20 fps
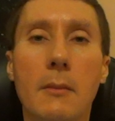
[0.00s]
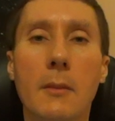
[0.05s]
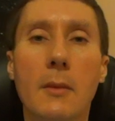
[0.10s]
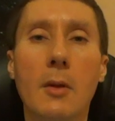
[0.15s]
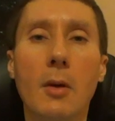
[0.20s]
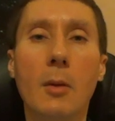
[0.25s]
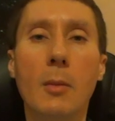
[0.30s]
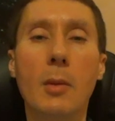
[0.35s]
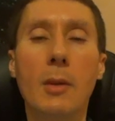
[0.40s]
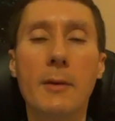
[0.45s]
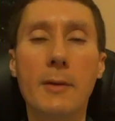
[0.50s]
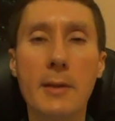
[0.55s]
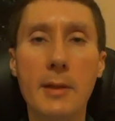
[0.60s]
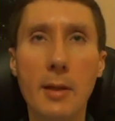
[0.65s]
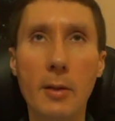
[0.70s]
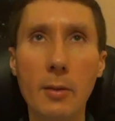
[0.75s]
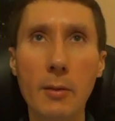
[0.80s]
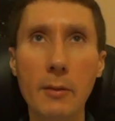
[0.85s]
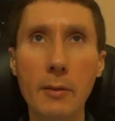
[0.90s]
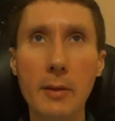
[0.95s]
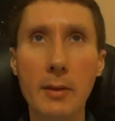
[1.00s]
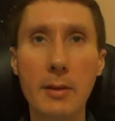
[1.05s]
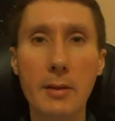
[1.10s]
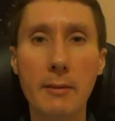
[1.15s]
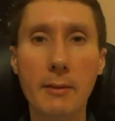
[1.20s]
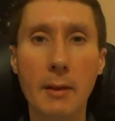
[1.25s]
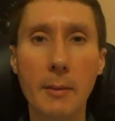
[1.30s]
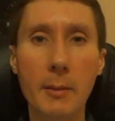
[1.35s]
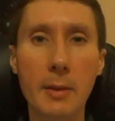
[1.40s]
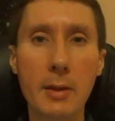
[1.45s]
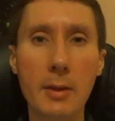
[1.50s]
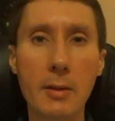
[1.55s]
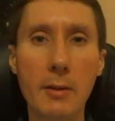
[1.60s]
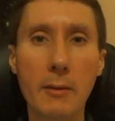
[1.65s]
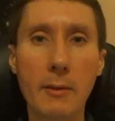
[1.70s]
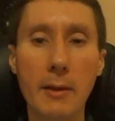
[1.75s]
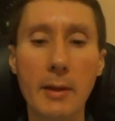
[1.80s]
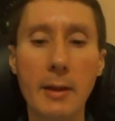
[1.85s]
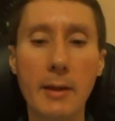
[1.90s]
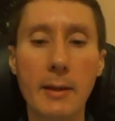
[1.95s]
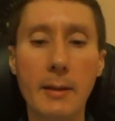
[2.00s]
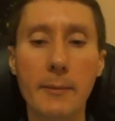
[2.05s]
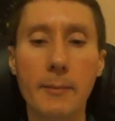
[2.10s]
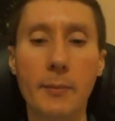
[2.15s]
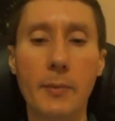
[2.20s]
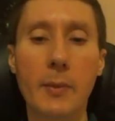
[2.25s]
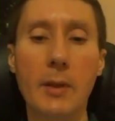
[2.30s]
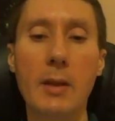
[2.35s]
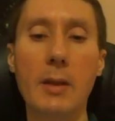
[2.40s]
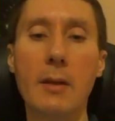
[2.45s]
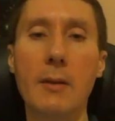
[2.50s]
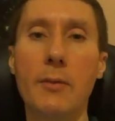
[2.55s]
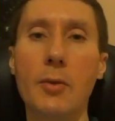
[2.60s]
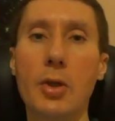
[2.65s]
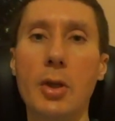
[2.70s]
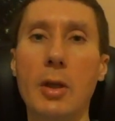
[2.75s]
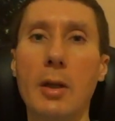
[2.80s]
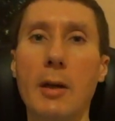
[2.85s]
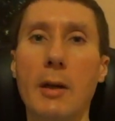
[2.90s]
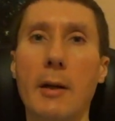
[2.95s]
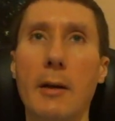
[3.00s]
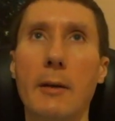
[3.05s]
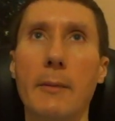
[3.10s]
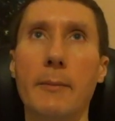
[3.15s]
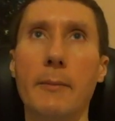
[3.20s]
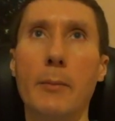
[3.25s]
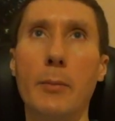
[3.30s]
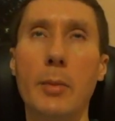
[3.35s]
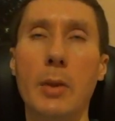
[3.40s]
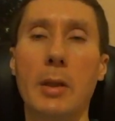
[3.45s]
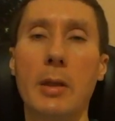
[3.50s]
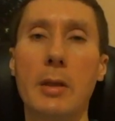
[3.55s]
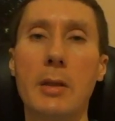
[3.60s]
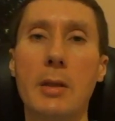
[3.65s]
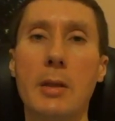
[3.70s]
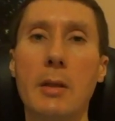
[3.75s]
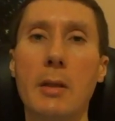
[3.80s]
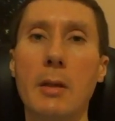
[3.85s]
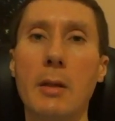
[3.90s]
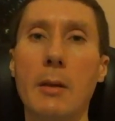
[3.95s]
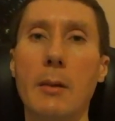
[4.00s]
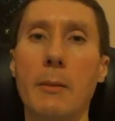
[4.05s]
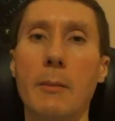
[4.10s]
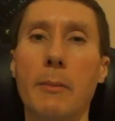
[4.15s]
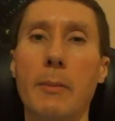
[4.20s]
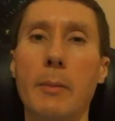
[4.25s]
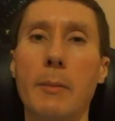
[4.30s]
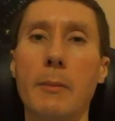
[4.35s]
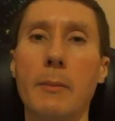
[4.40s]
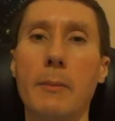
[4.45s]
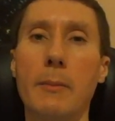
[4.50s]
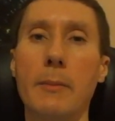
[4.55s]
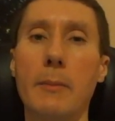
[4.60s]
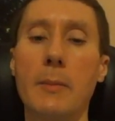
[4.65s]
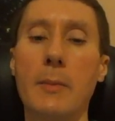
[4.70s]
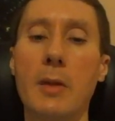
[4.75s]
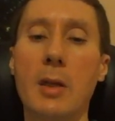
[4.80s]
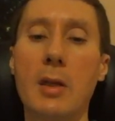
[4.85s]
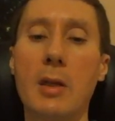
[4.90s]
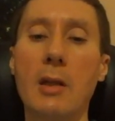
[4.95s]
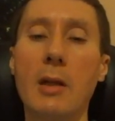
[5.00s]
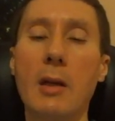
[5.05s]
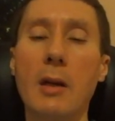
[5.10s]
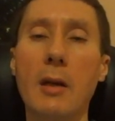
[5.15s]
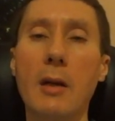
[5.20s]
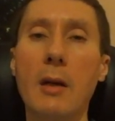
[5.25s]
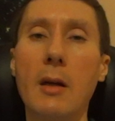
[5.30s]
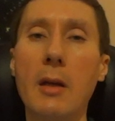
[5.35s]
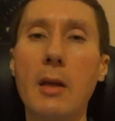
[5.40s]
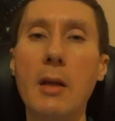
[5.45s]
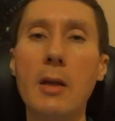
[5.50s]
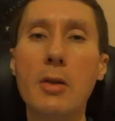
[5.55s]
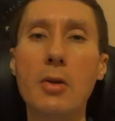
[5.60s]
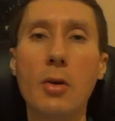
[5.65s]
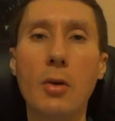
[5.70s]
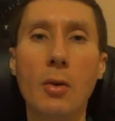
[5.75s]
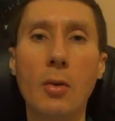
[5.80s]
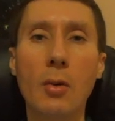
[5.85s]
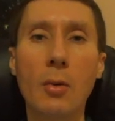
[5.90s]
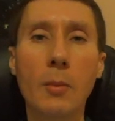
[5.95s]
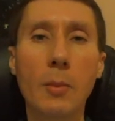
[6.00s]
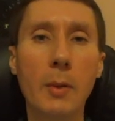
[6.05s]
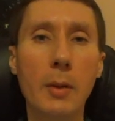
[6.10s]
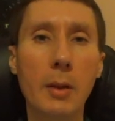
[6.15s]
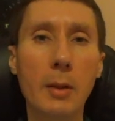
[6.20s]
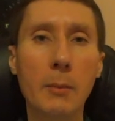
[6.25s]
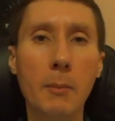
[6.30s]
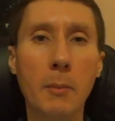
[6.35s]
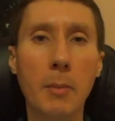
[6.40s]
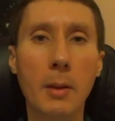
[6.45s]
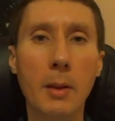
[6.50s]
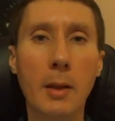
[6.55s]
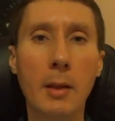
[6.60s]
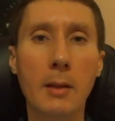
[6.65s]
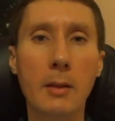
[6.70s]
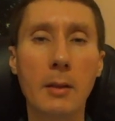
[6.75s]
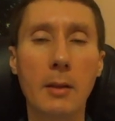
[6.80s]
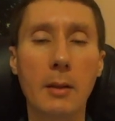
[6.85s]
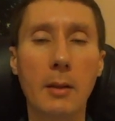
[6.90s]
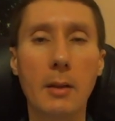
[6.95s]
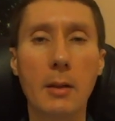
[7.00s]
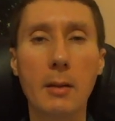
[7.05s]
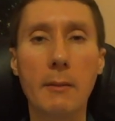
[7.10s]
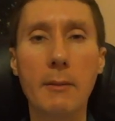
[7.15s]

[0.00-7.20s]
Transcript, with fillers: Доброго здоровья, с вами снова я. И вчера мне на стене зашла речь об имплантах.